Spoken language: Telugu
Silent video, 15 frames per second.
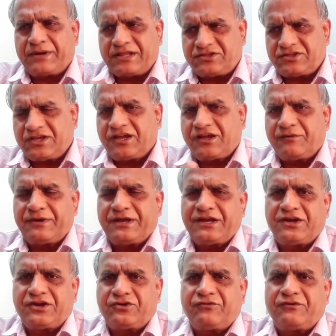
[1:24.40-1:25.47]

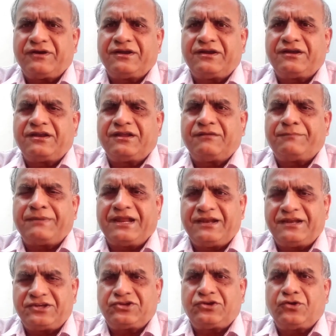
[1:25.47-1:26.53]
ప్రత్యేకమైనటువంటి
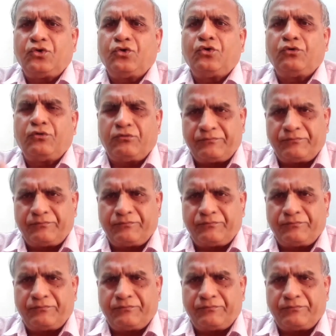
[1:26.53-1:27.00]
ప్లేలిస్టులు